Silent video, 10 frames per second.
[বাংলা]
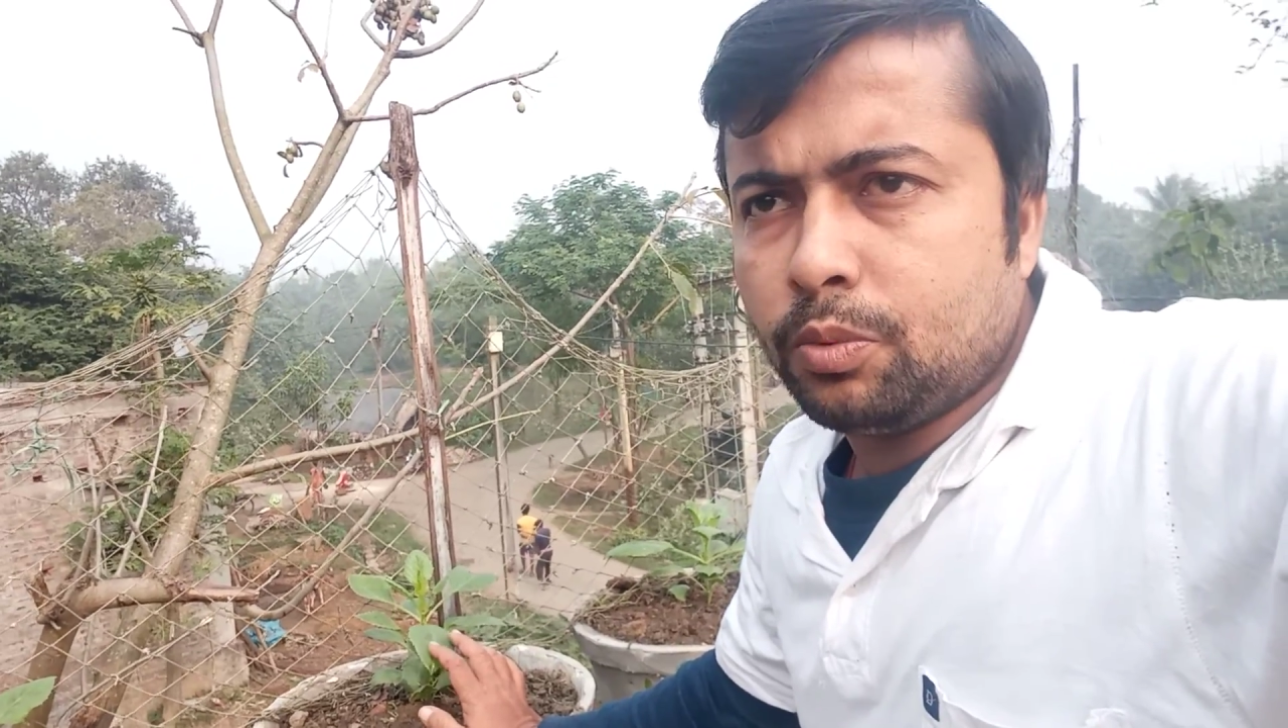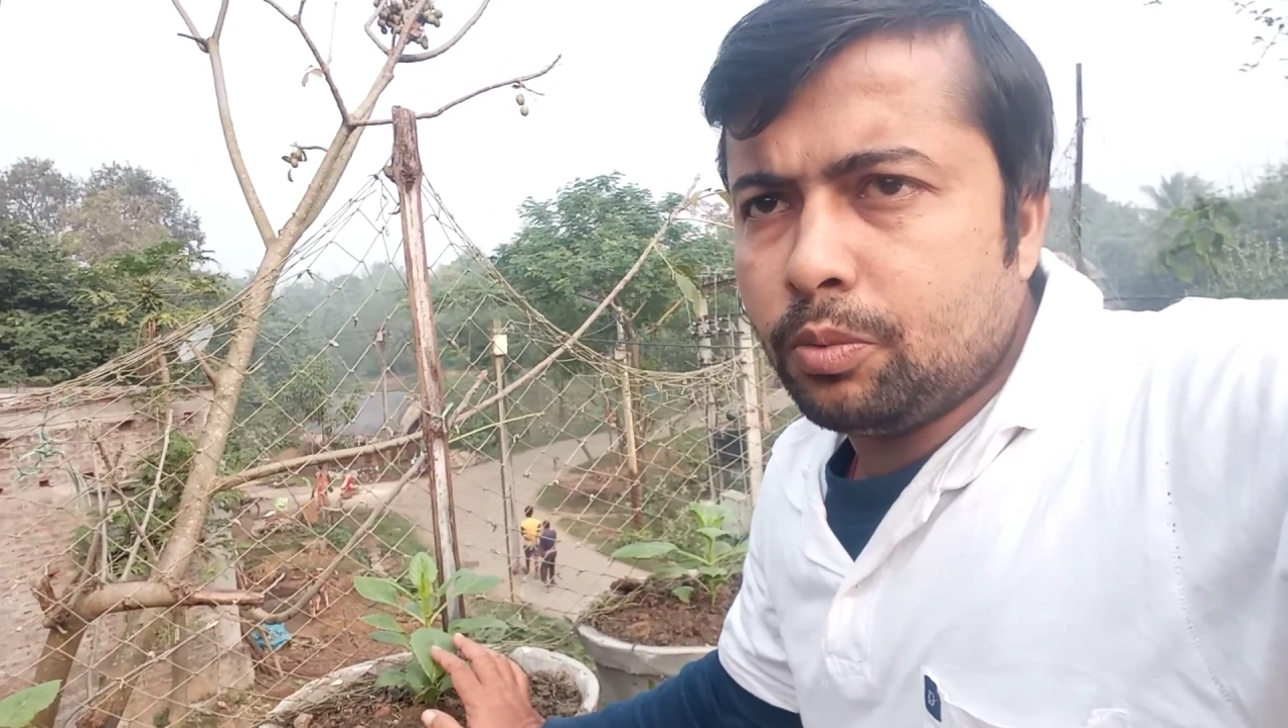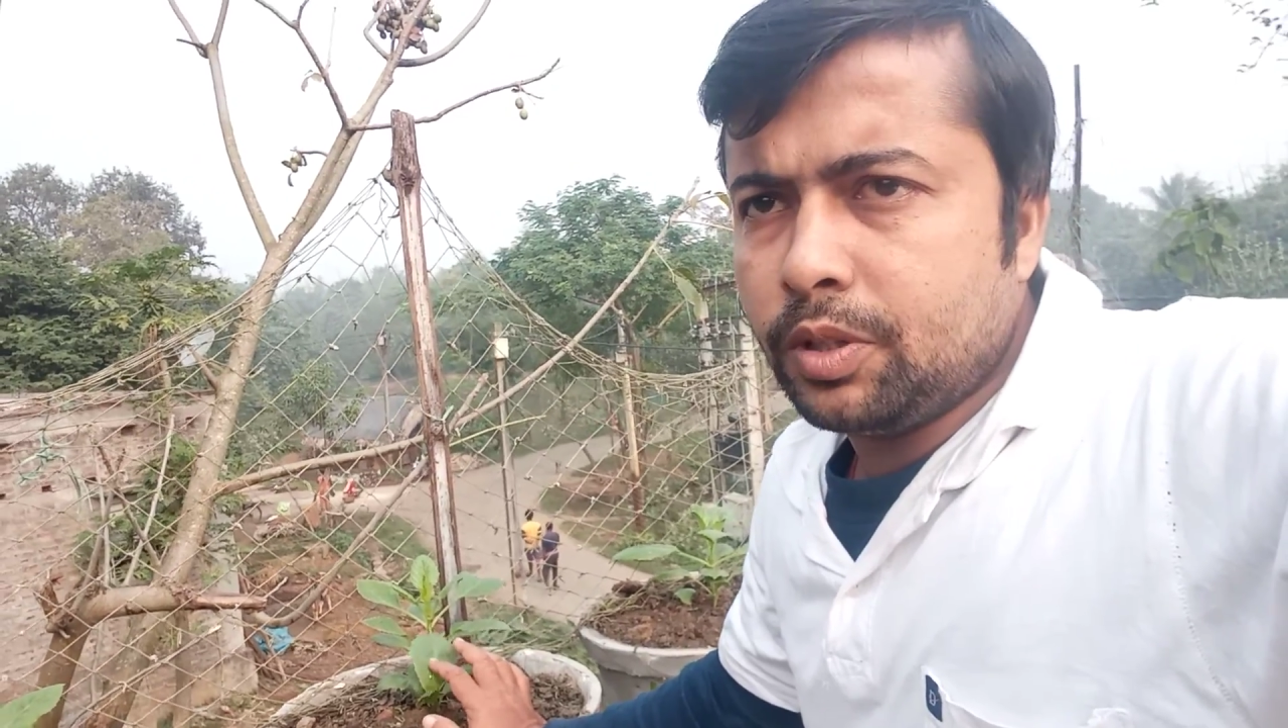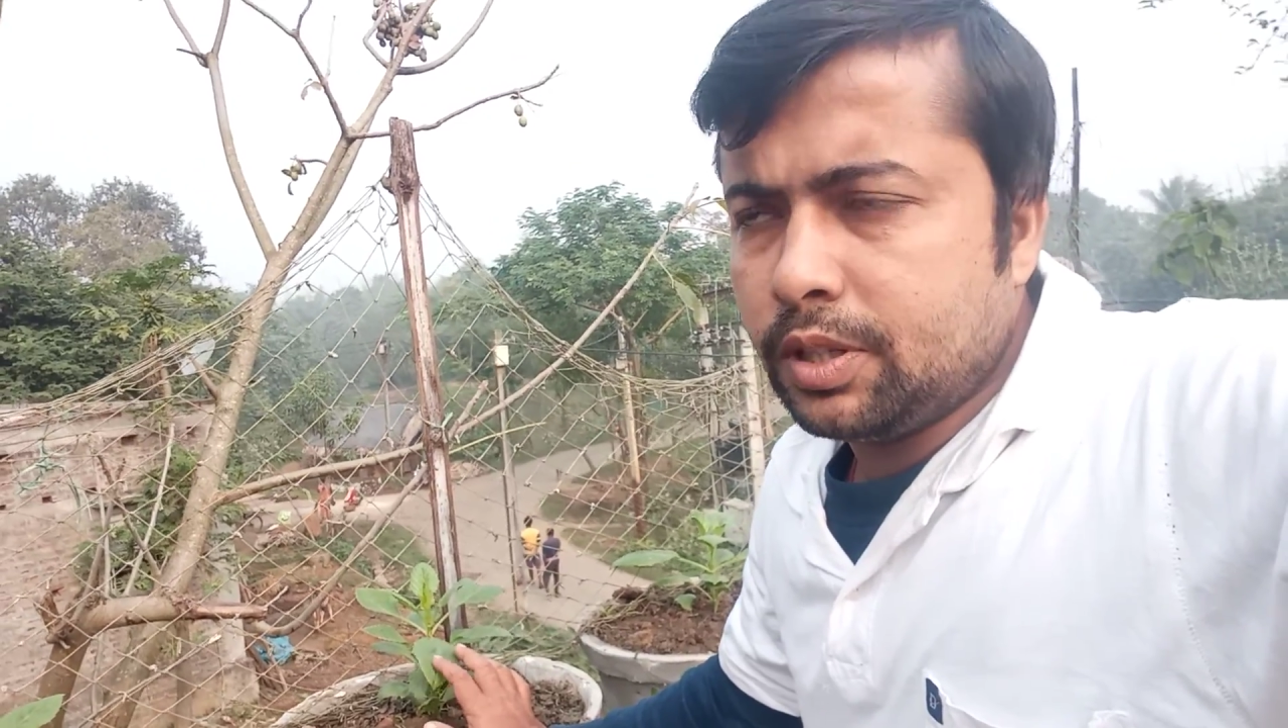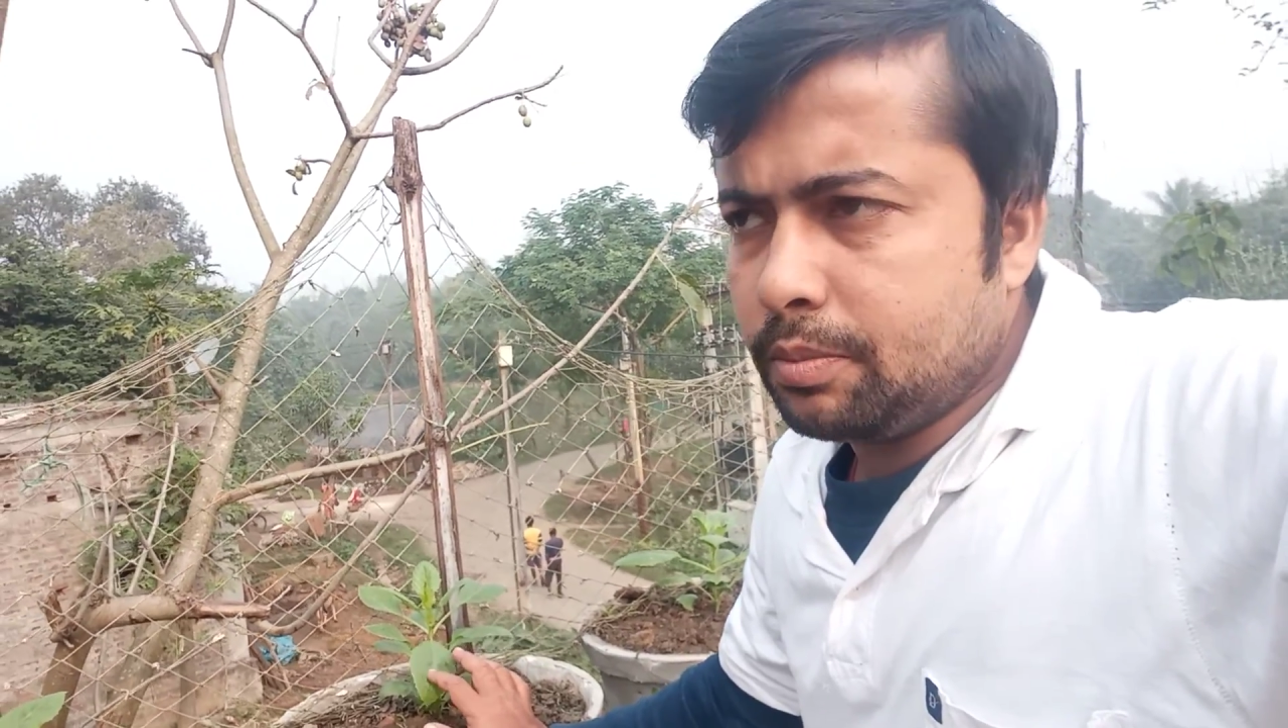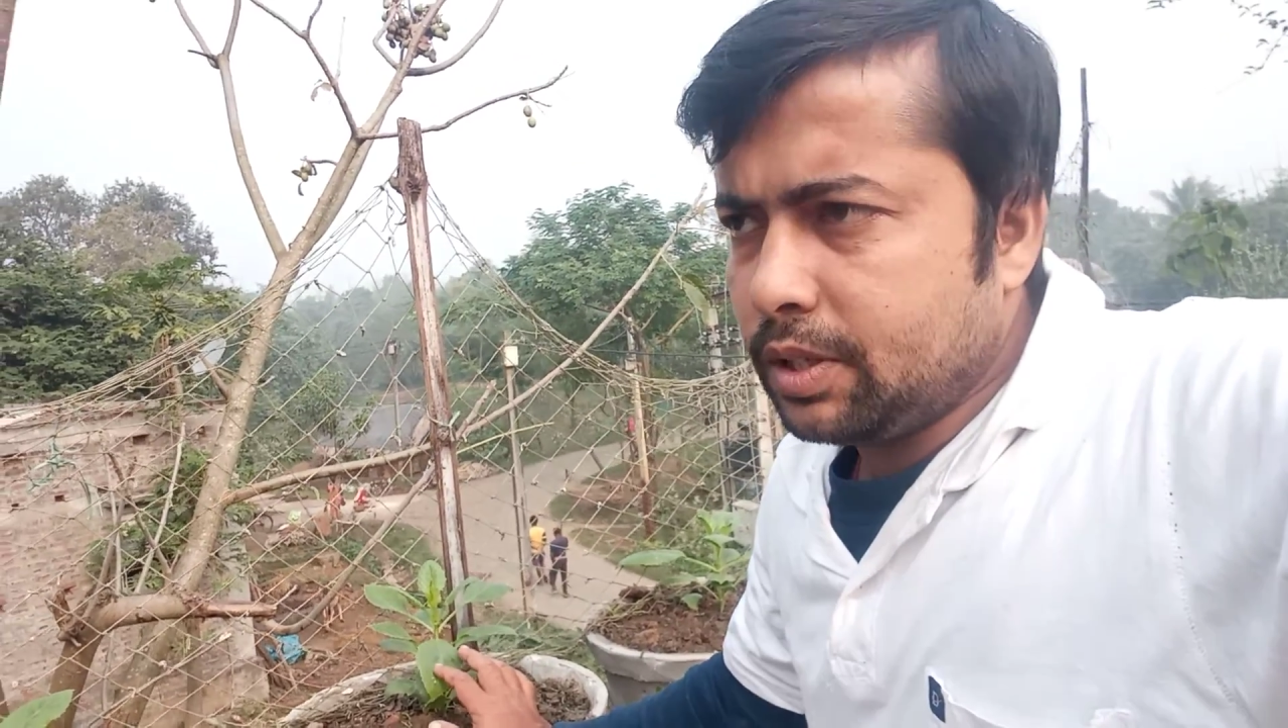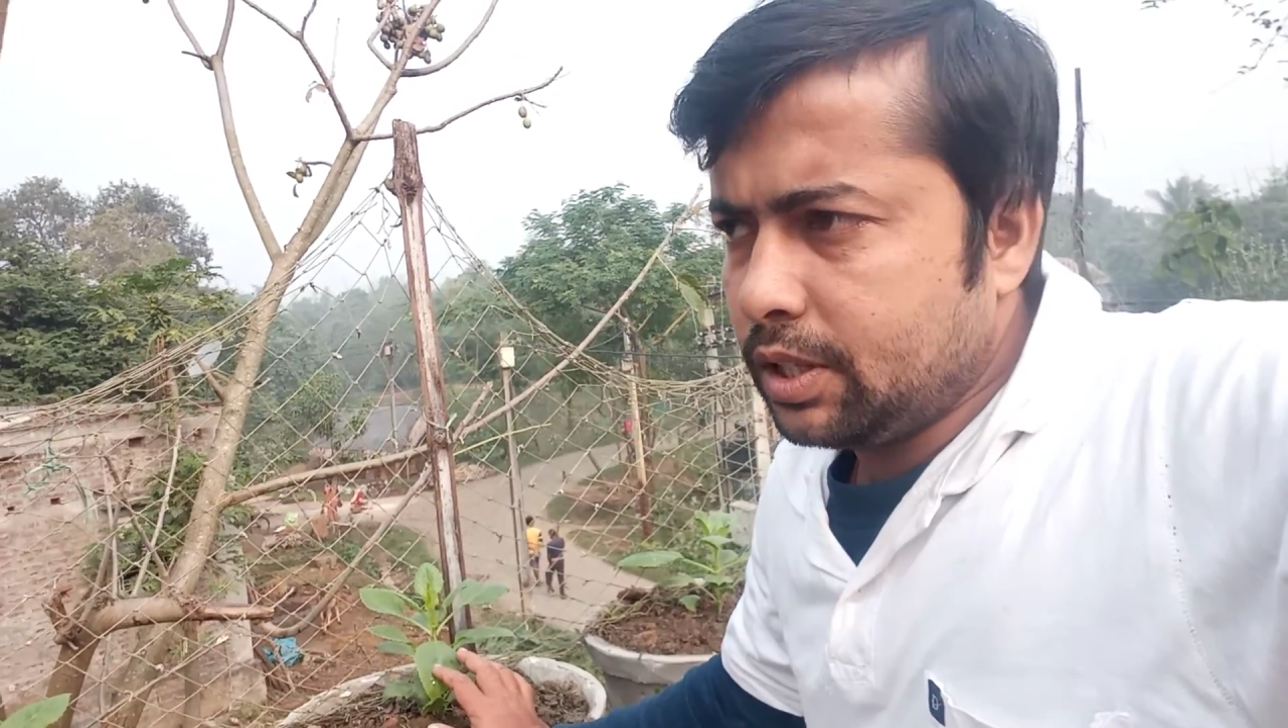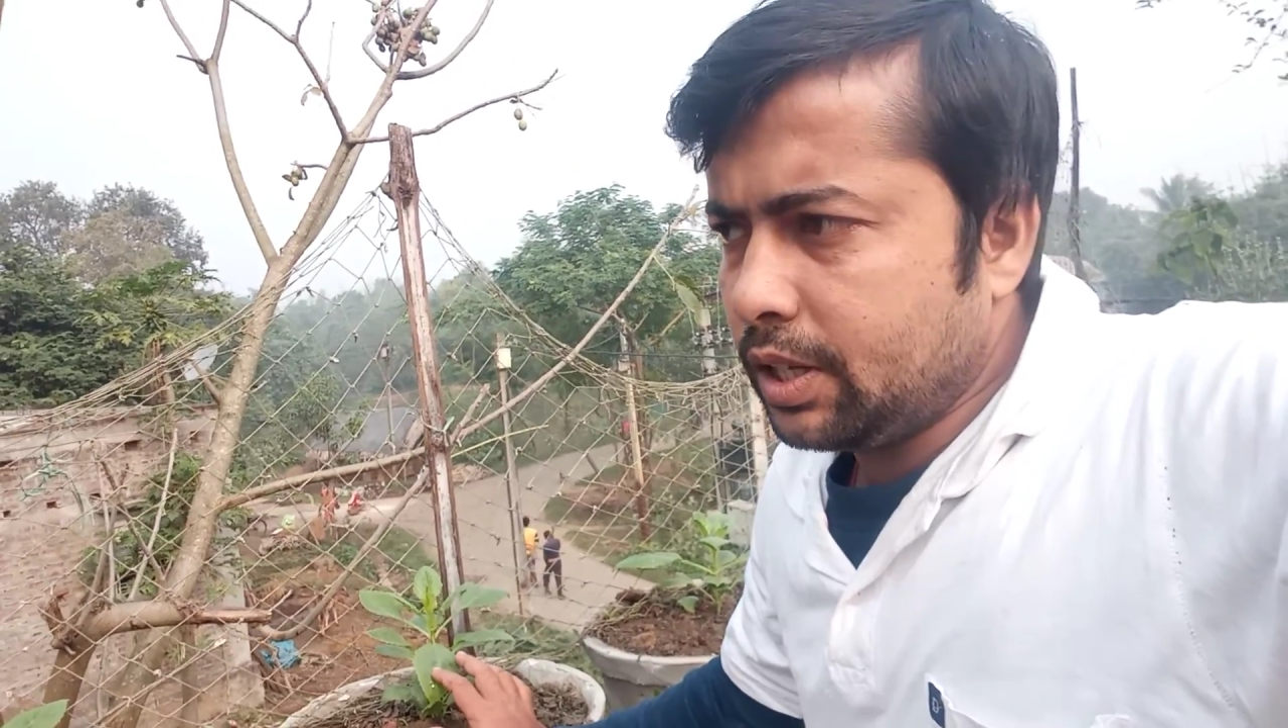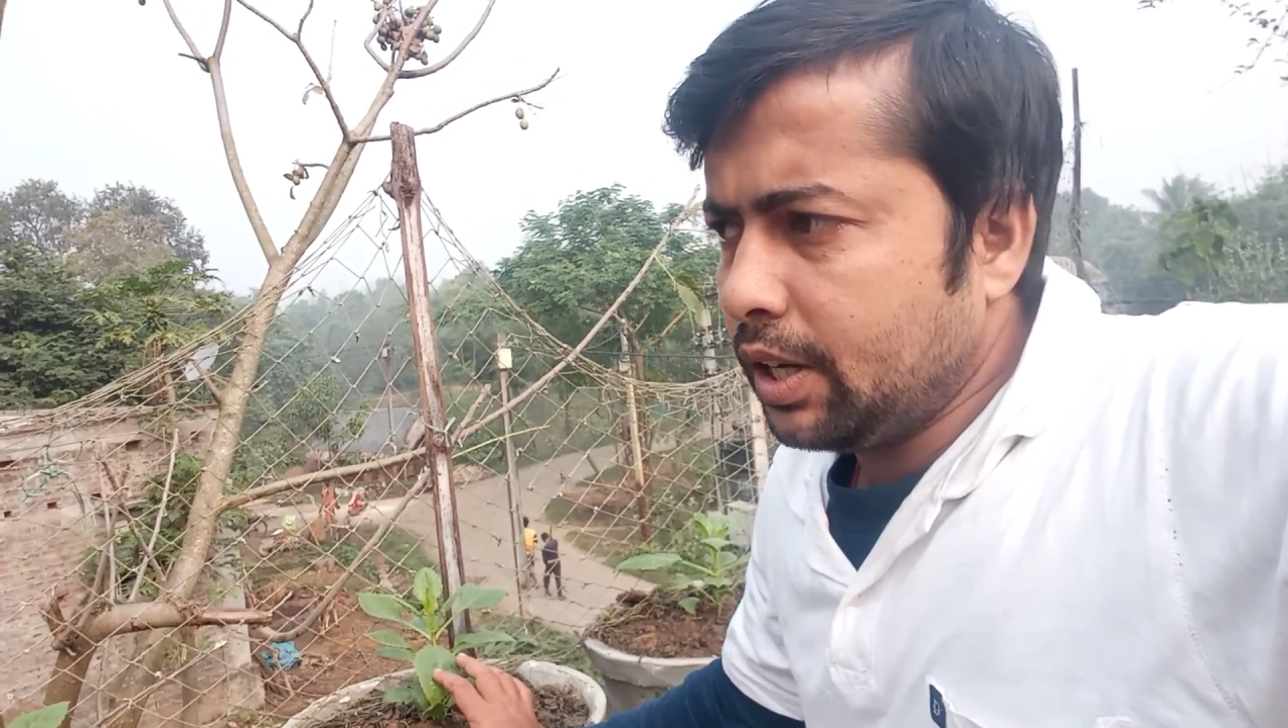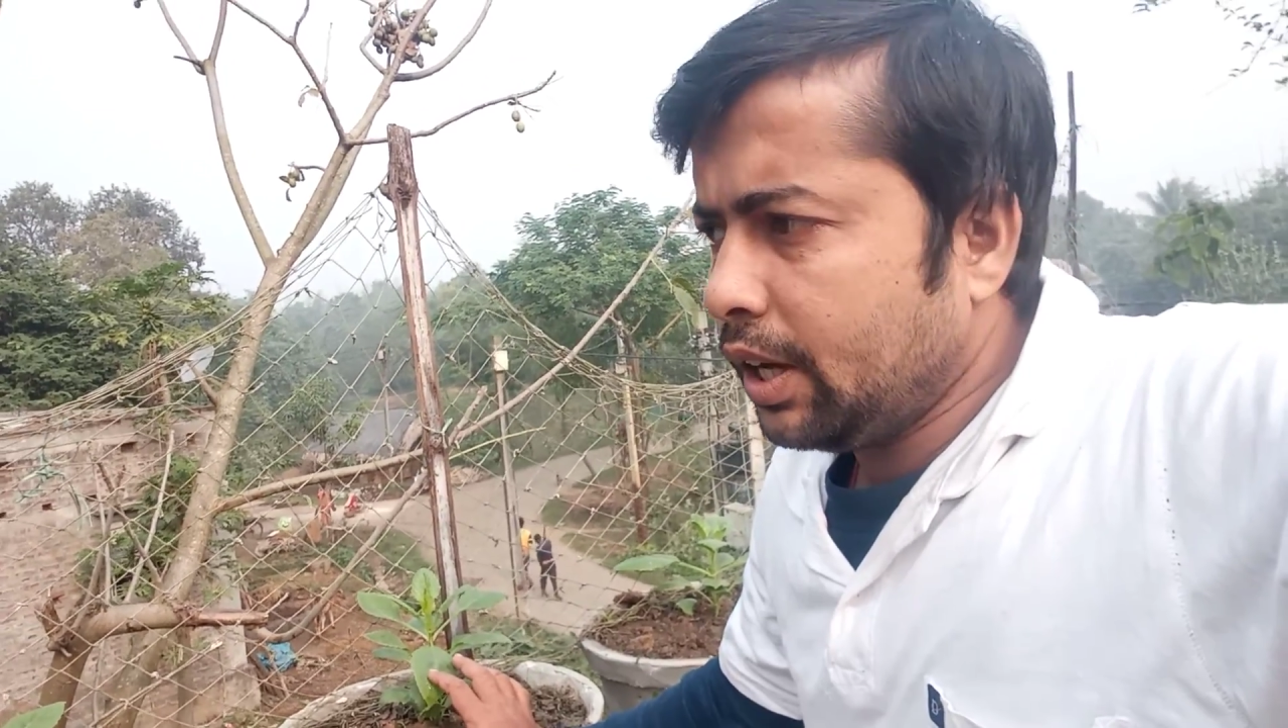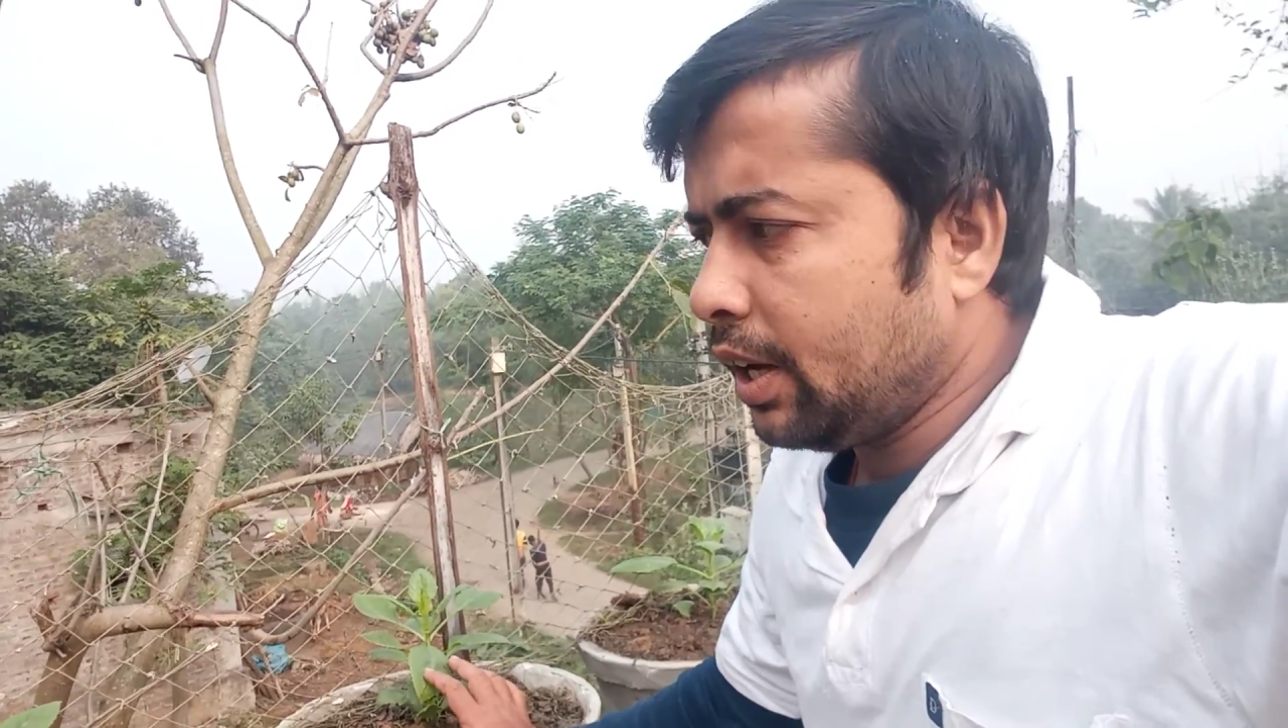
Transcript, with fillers: প্রভৃতি মিশিয়ে